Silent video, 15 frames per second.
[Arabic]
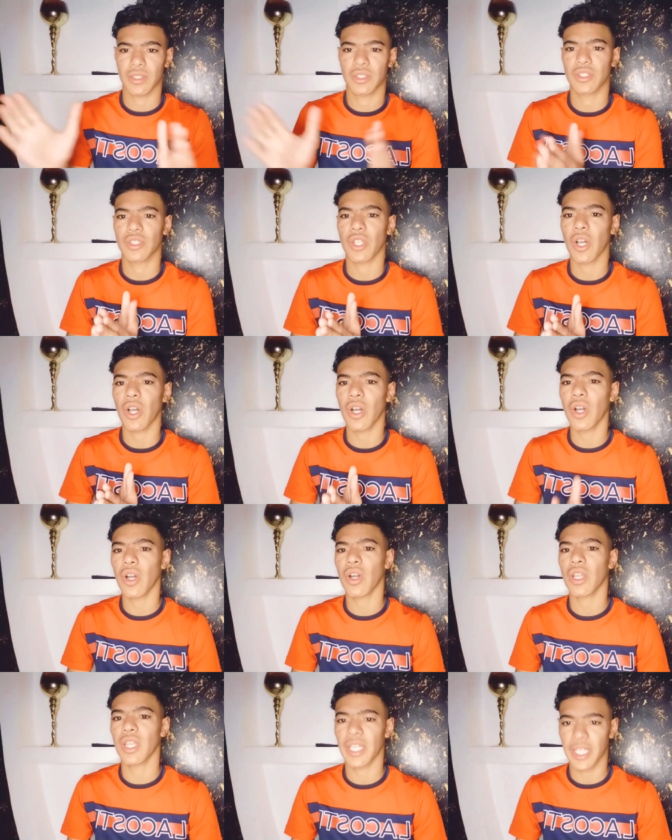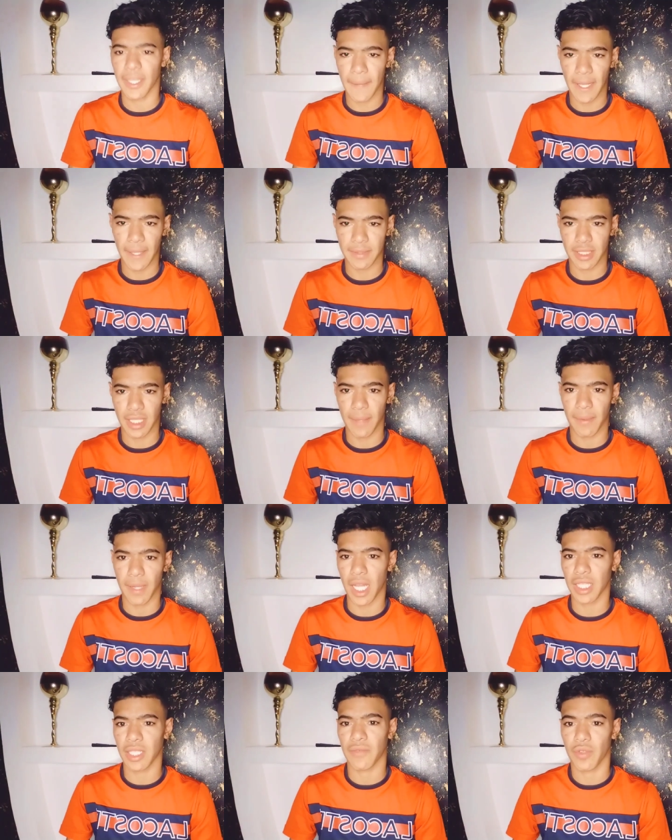صالي كيما راكم سي
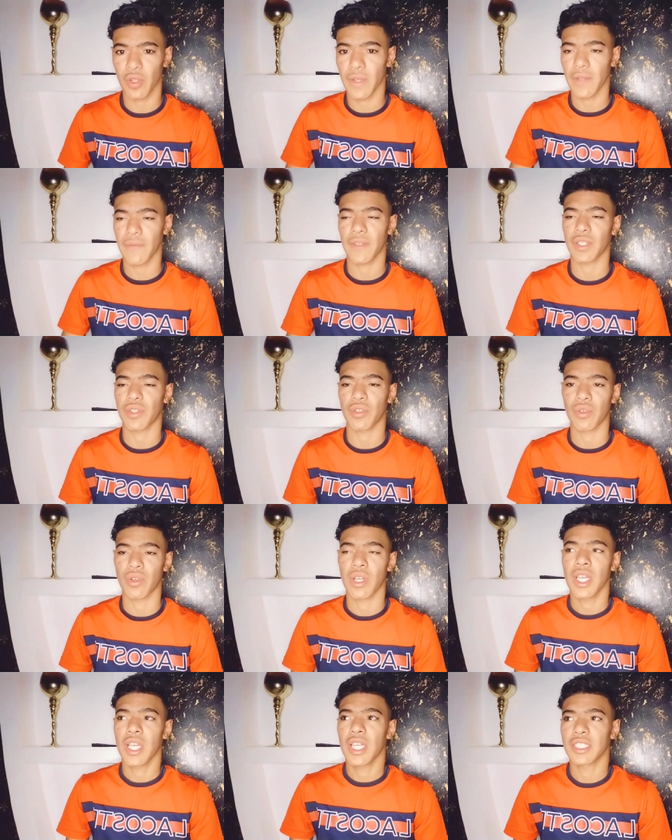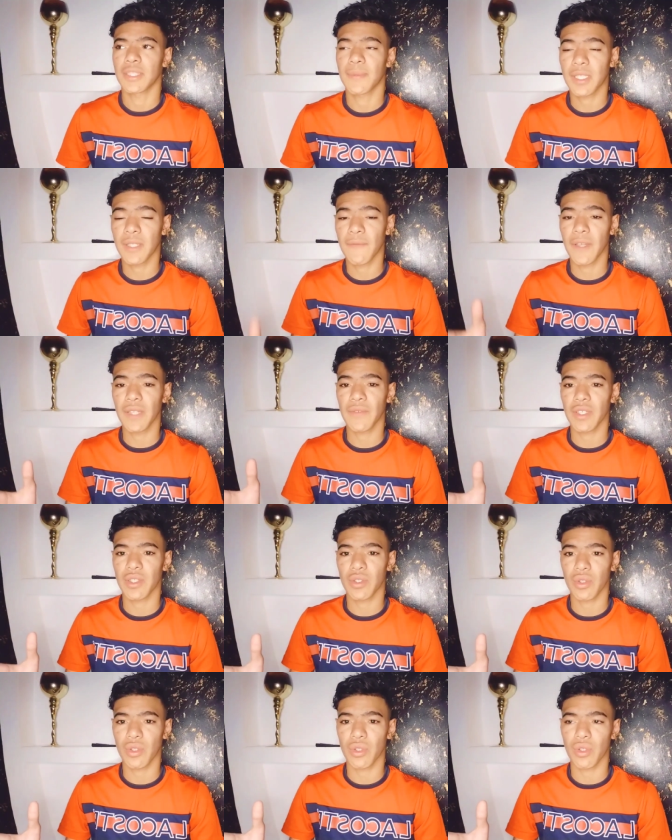قادر في الفيديو جبتكم في هذا
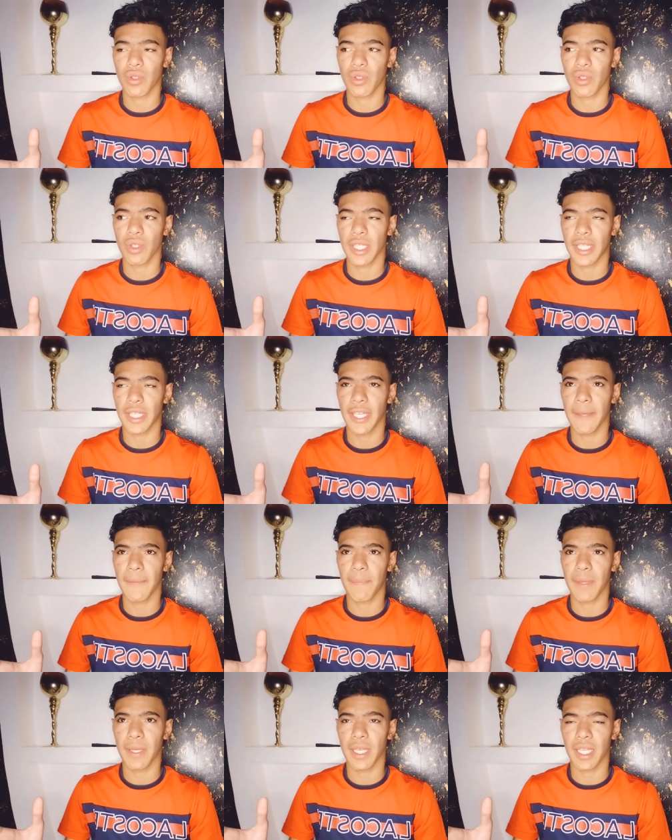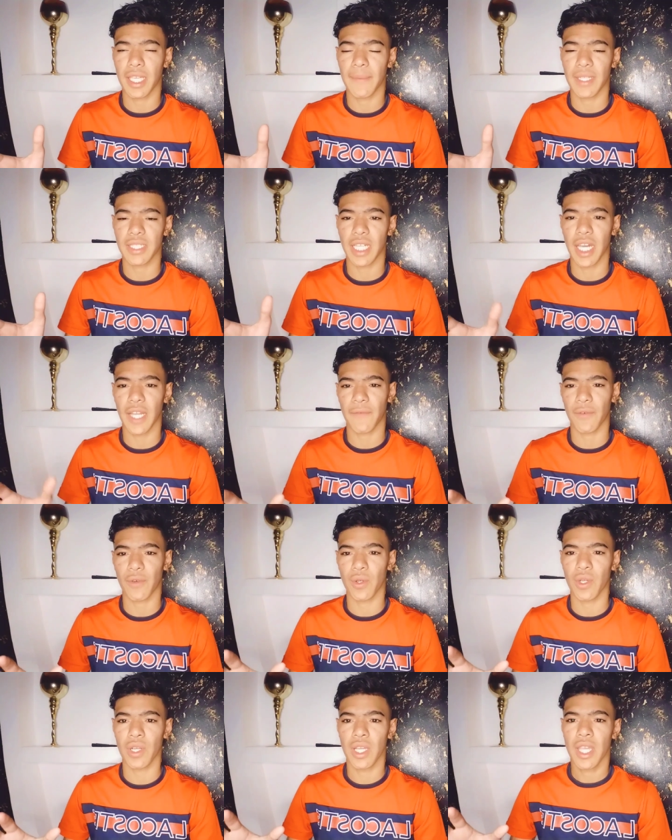الفيديو ليكيب كيما
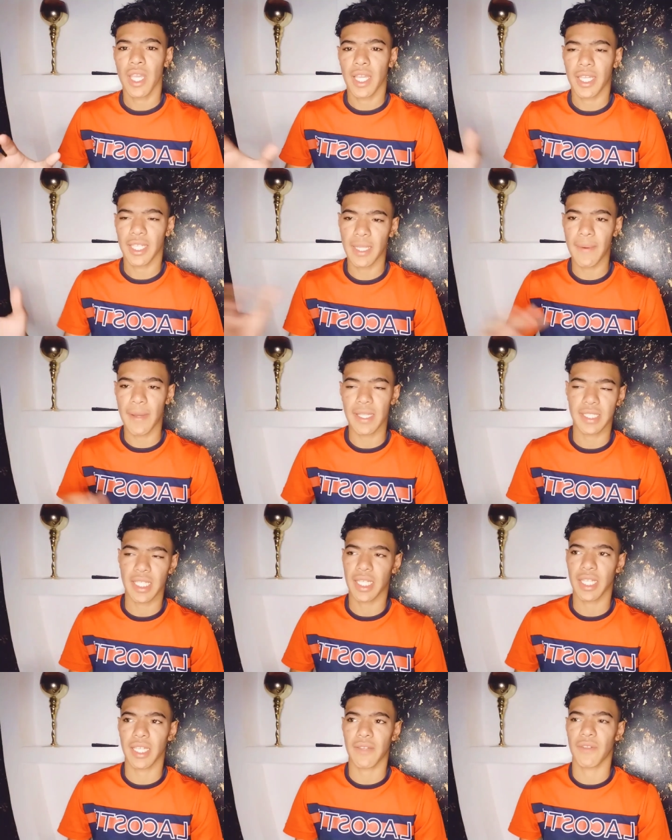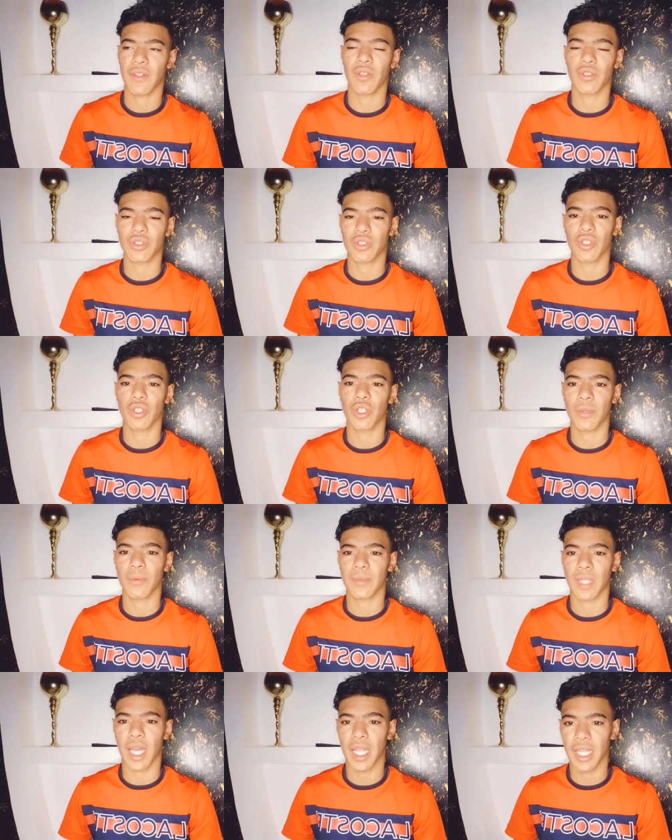تعرفوا كنت نبحث هكاك في اليوتيوب
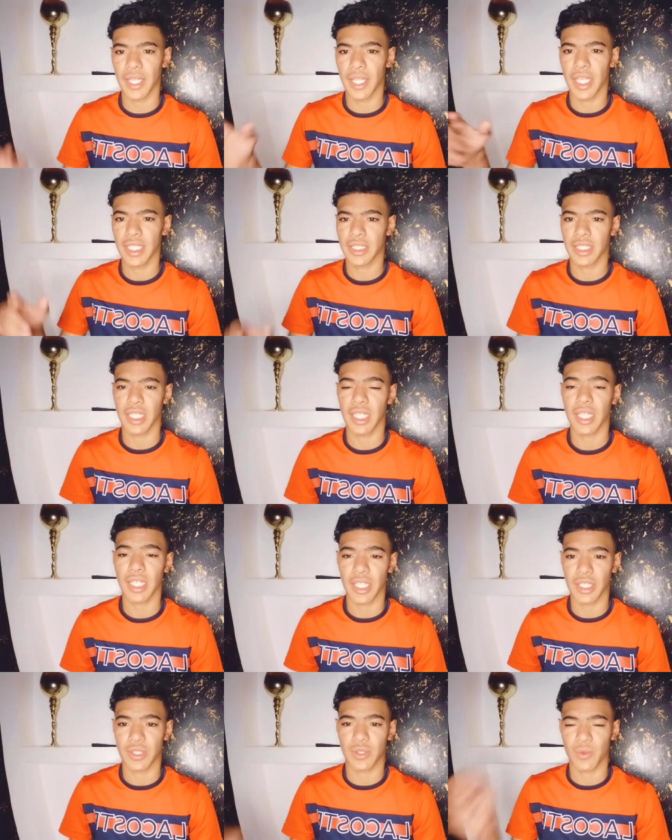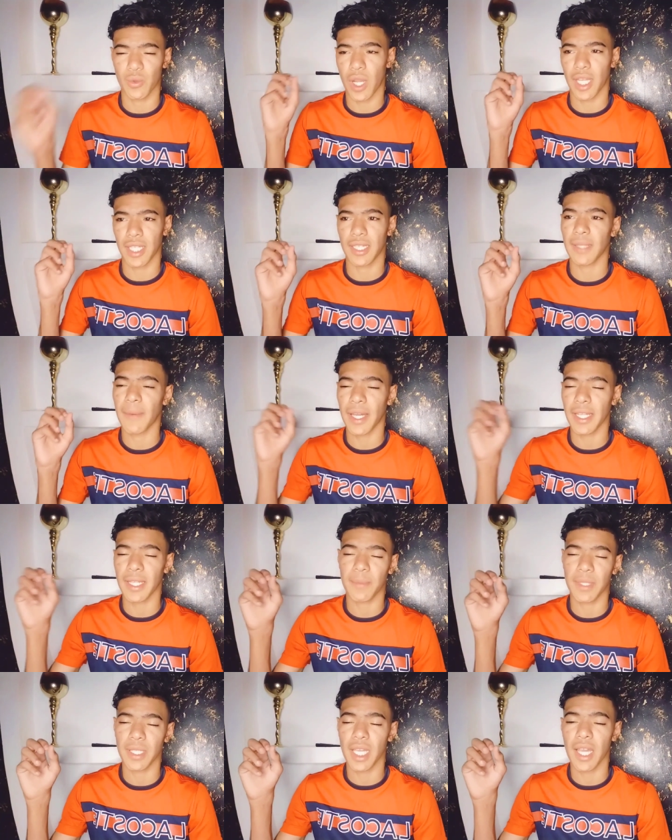طالع نازل لقيت واحد
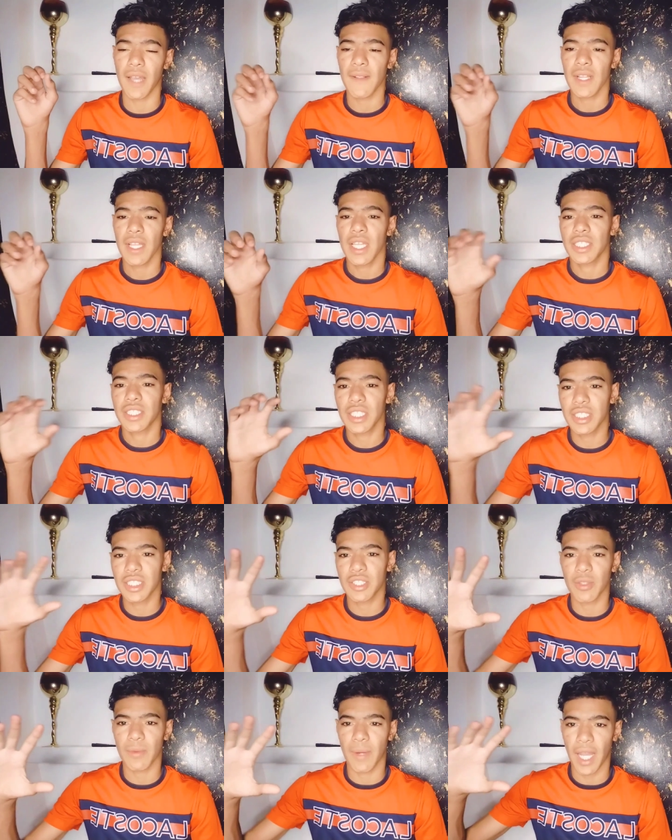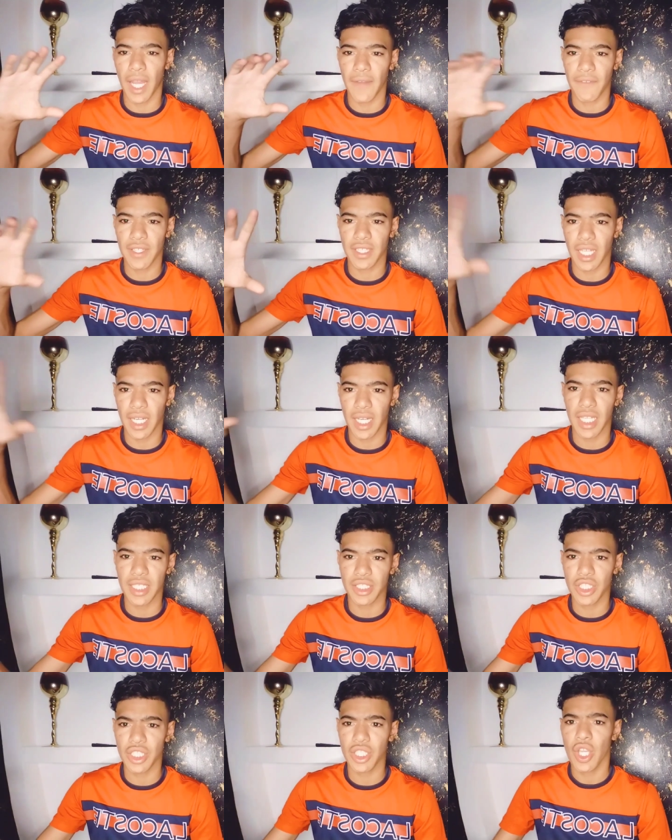المغربيه تشتم حفيظ
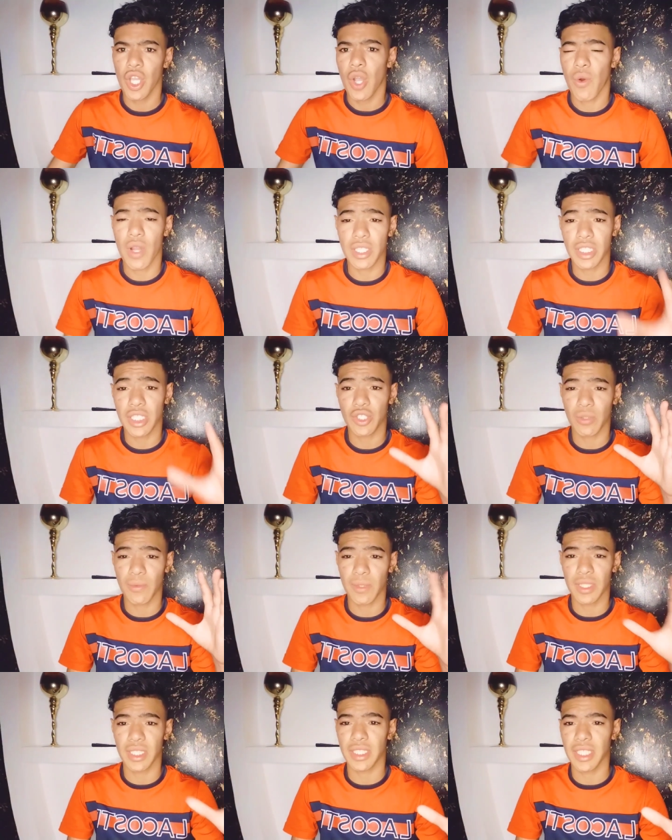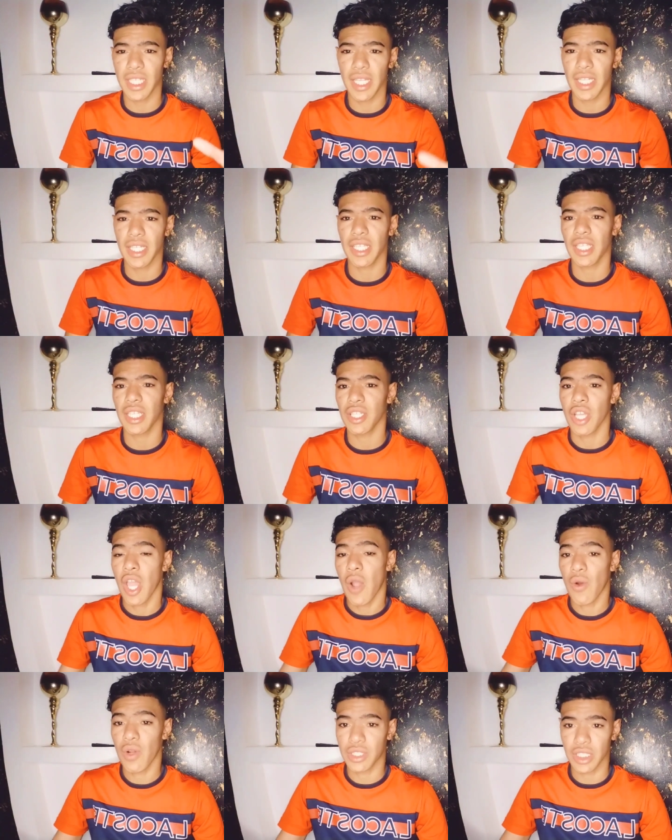الدراجي وتشتم الجزائريين
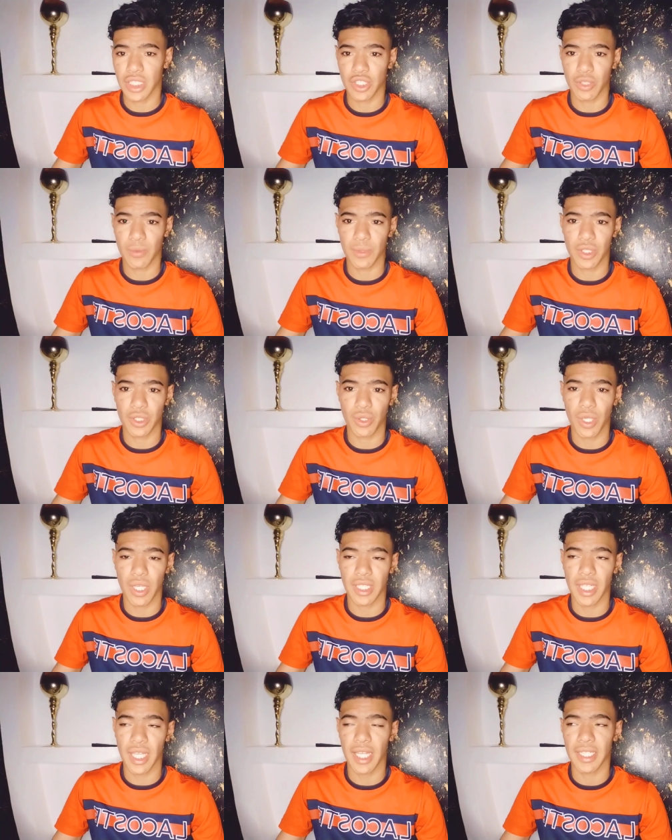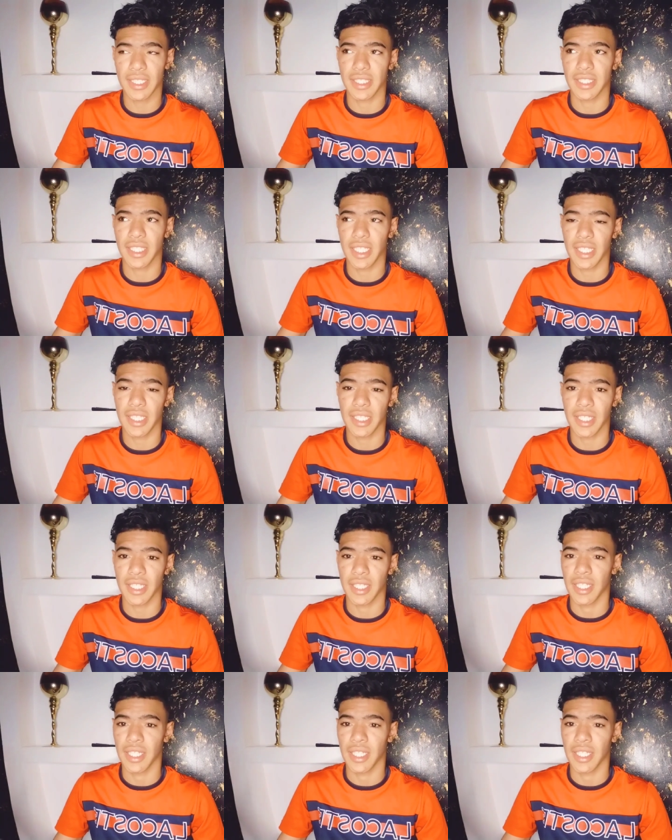وتشتم الشهداء الجزائريين